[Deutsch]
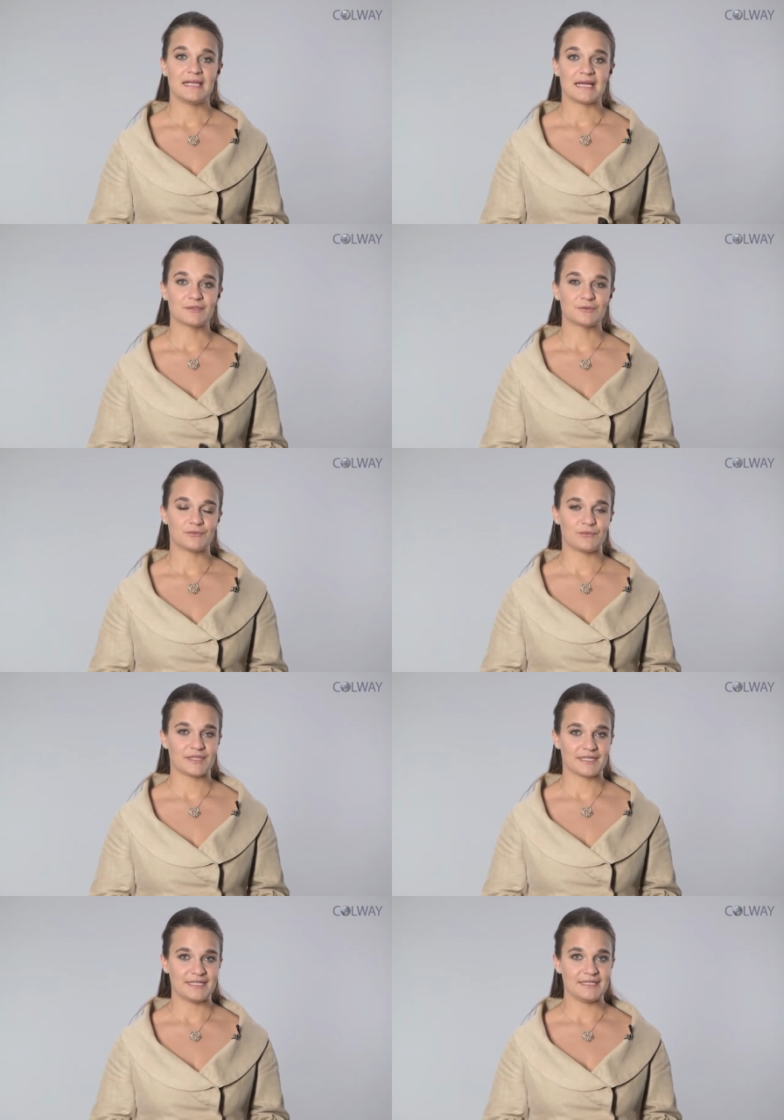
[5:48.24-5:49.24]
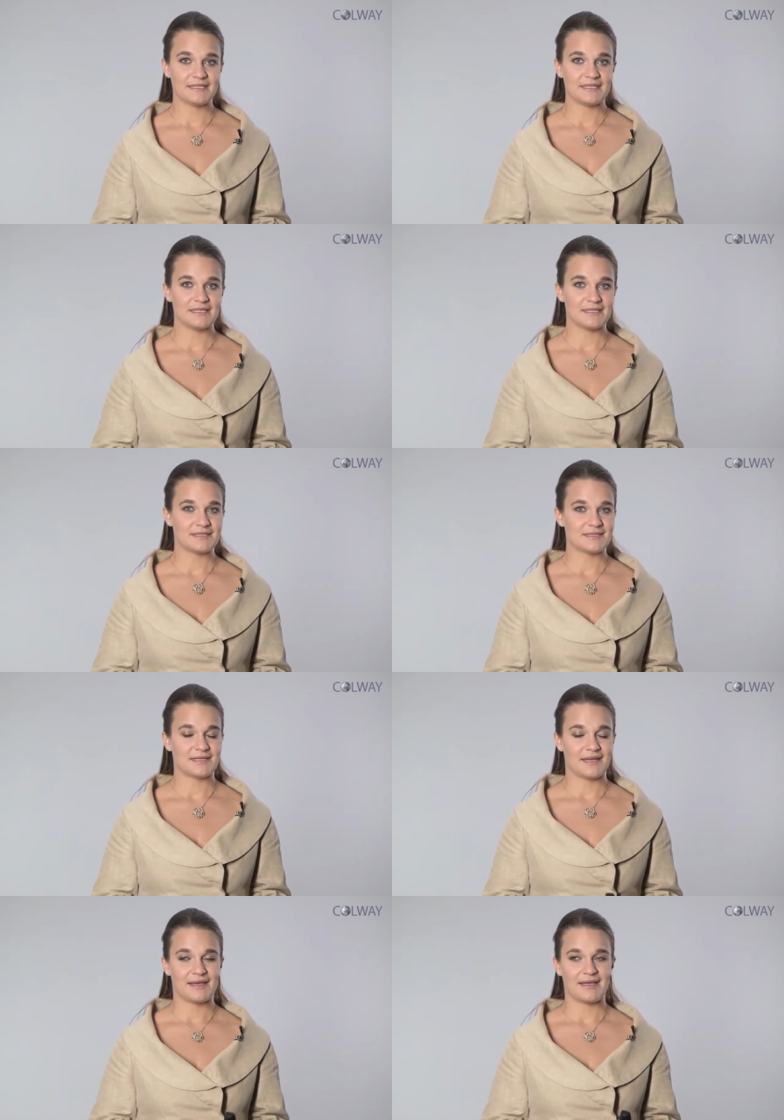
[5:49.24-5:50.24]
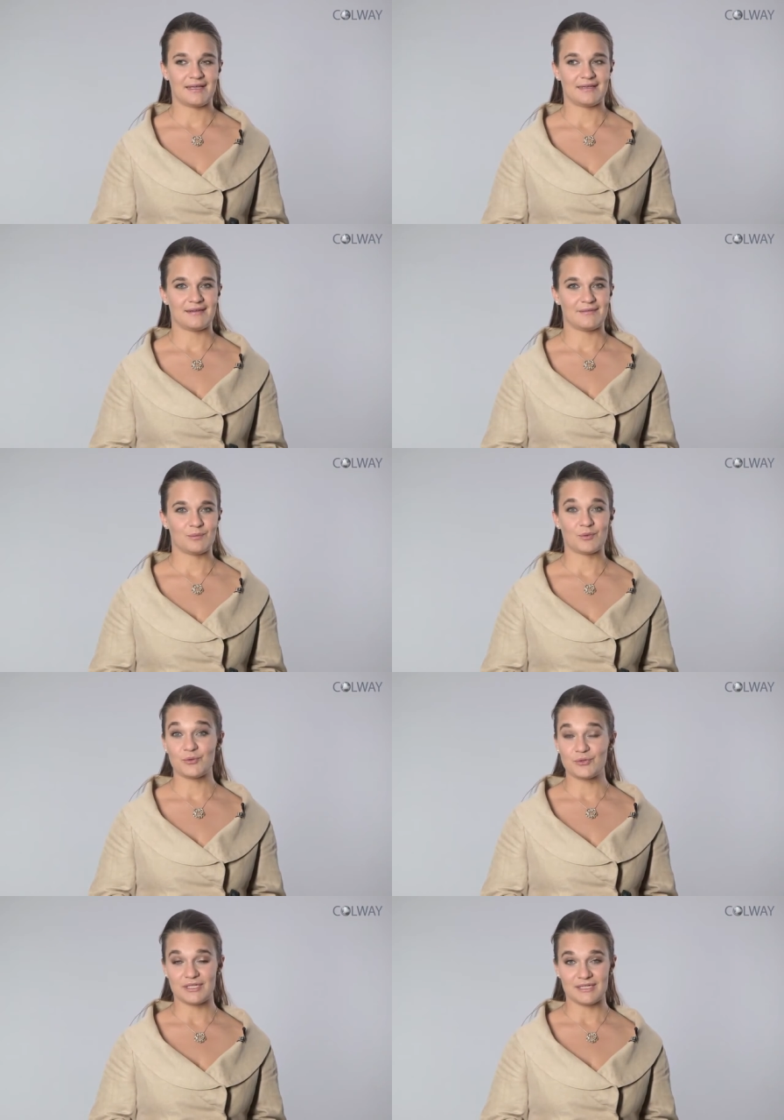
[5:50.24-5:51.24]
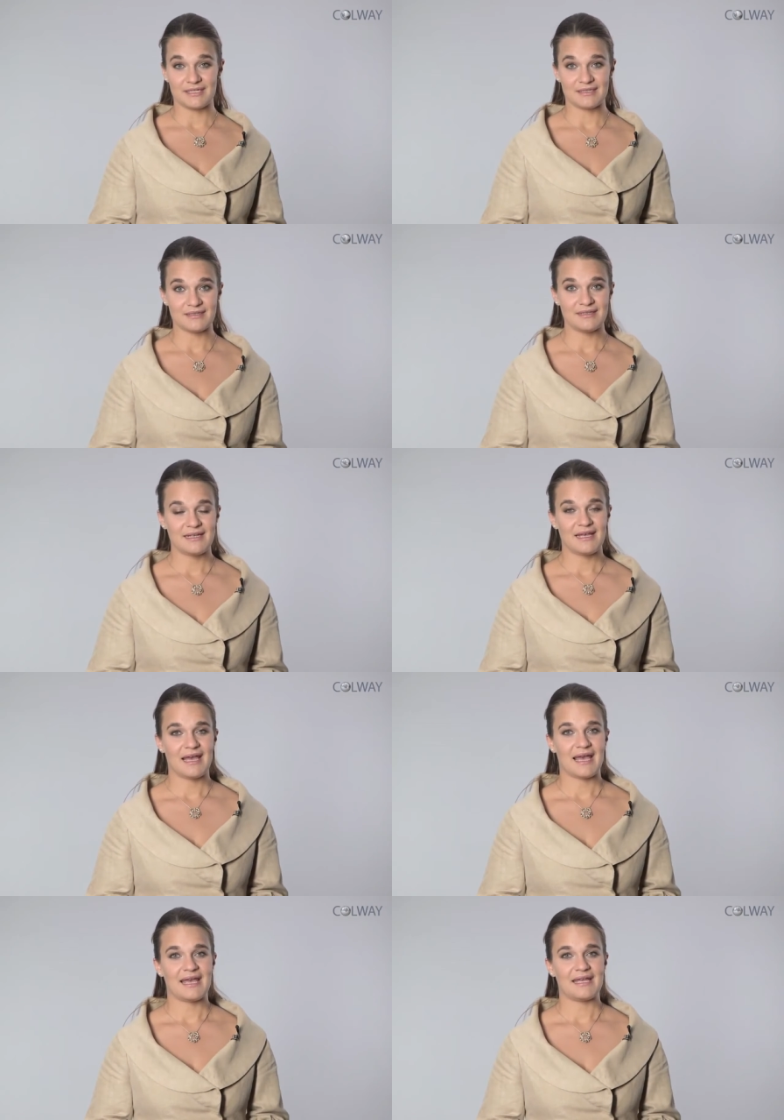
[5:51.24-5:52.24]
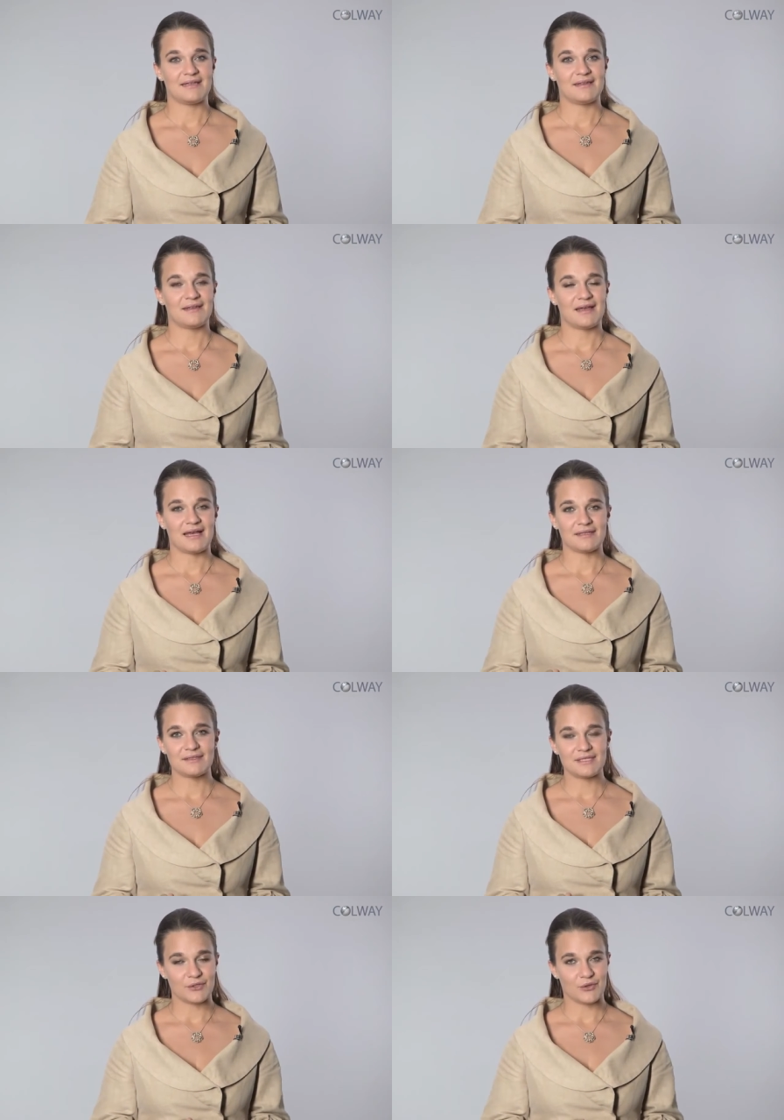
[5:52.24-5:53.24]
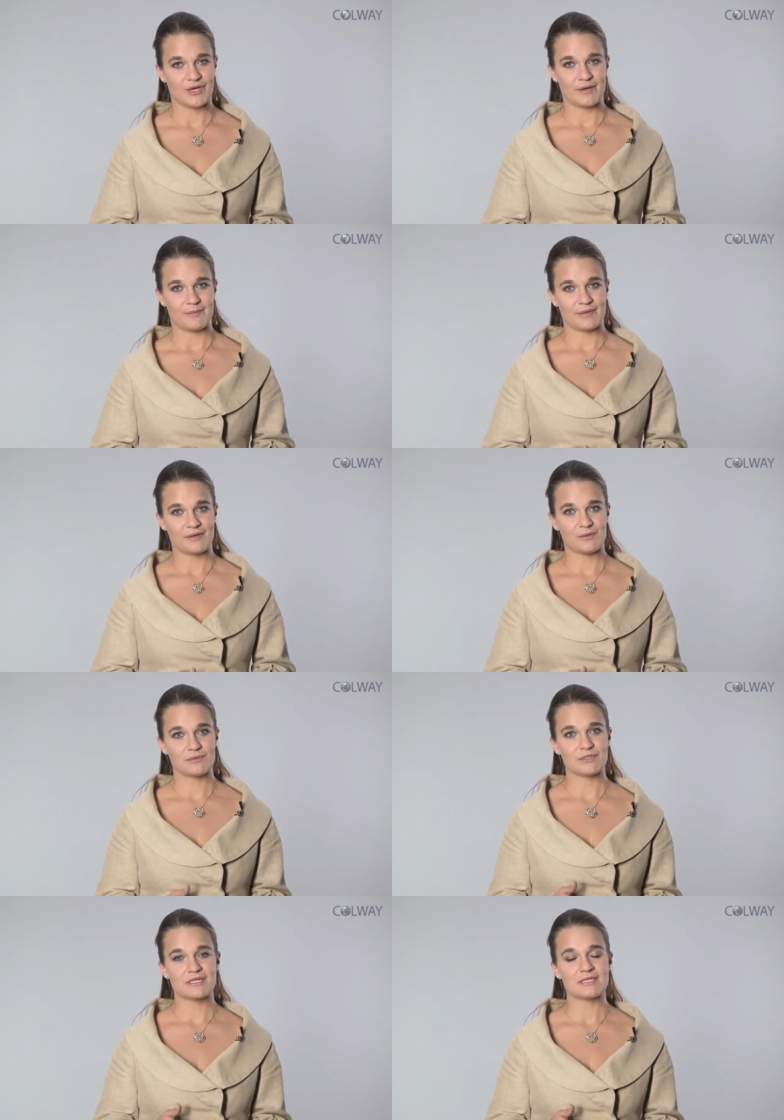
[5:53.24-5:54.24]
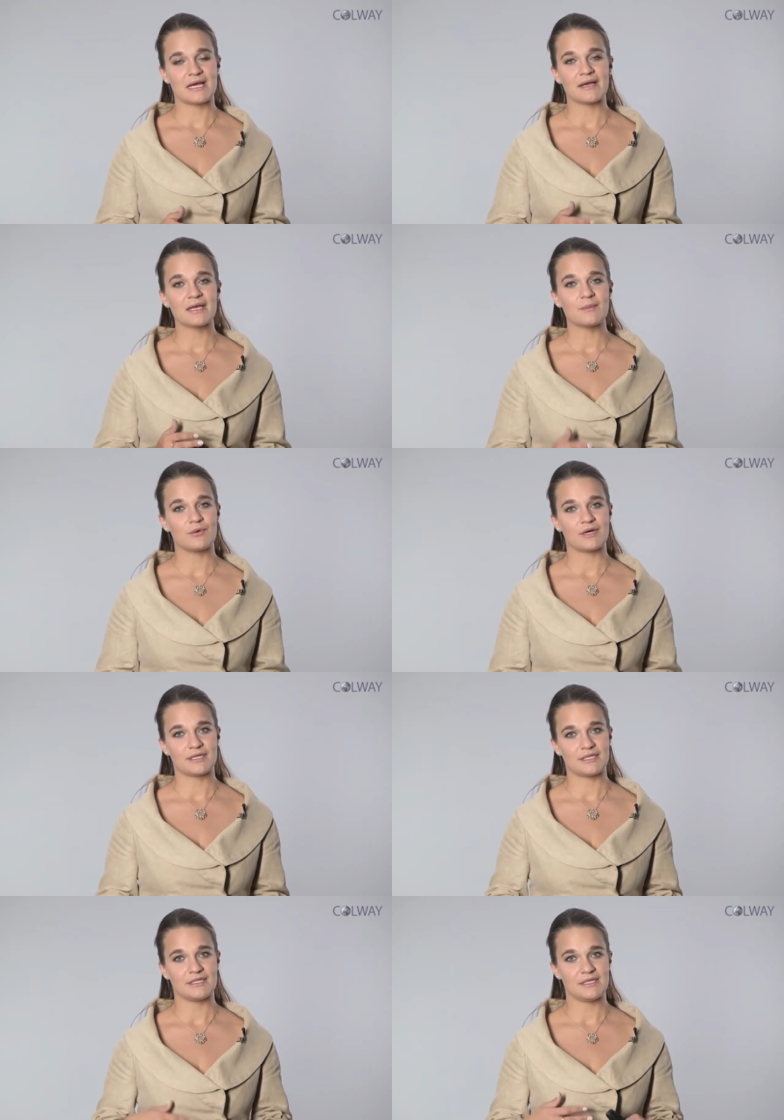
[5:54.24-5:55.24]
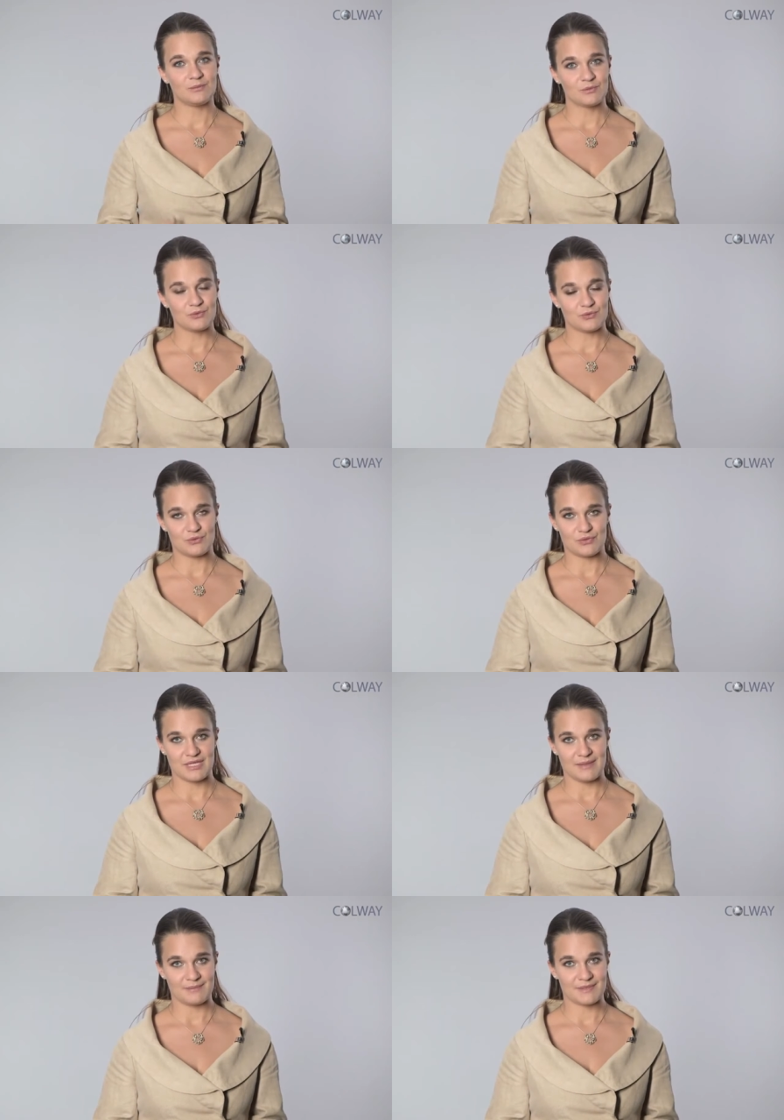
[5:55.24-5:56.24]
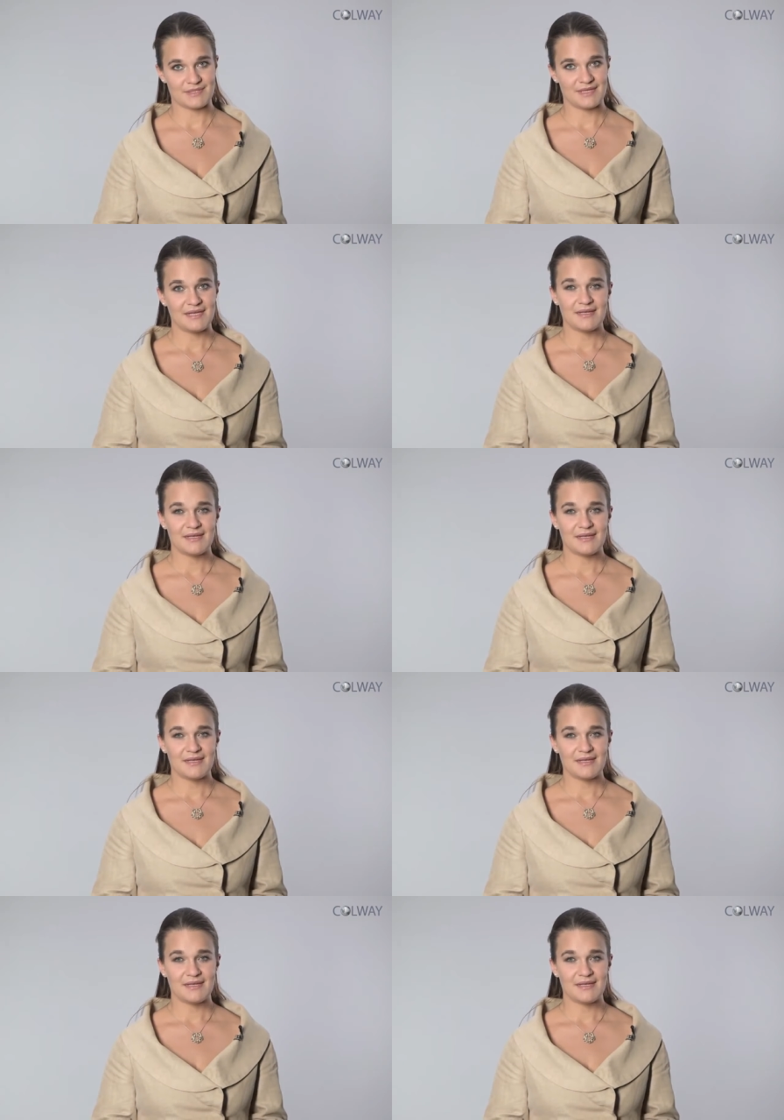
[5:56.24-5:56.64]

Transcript: Lactoferrin ist ein Protein, ein Antikörper unseres angeborenen Immunsystems.